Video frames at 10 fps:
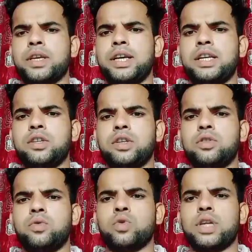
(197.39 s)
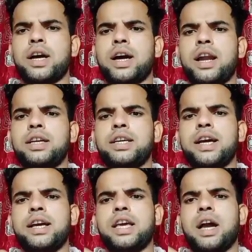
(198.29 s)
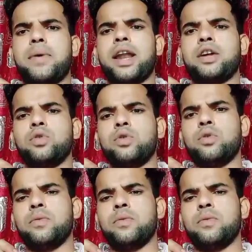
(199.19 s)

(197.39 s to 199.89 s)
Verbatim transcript: कि दूसरा कारण ये है कि हमारा जो